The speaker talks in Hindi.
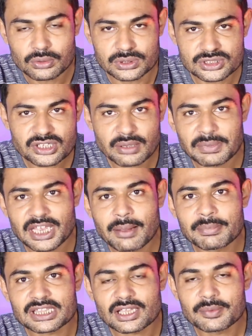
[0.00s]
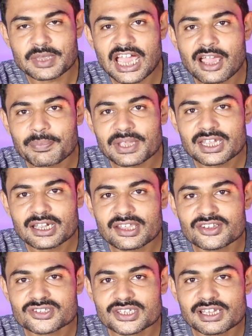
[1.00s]
कौन से मेरा मतलब यहाँ पे है
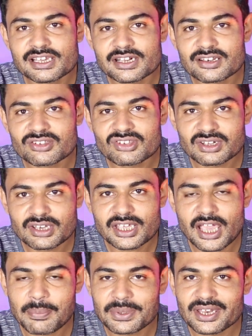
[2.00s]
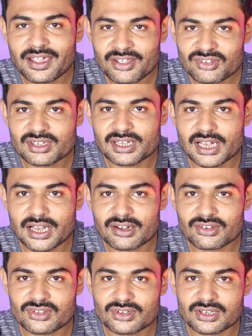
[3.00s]
डीसी इलेक्ट्रिसिटी या फिर एसी
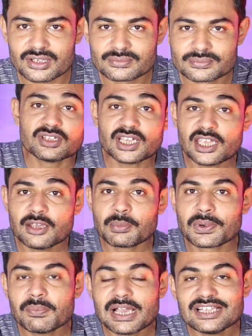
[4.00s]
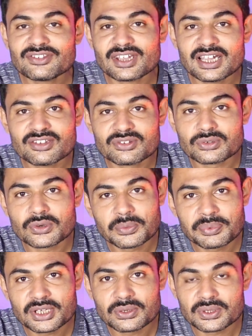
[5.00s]
इलेक्ट्रिसिटी e देखिए मोबाइल चार्ज जो
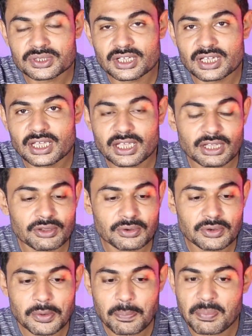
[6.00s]
भी होते हैं वो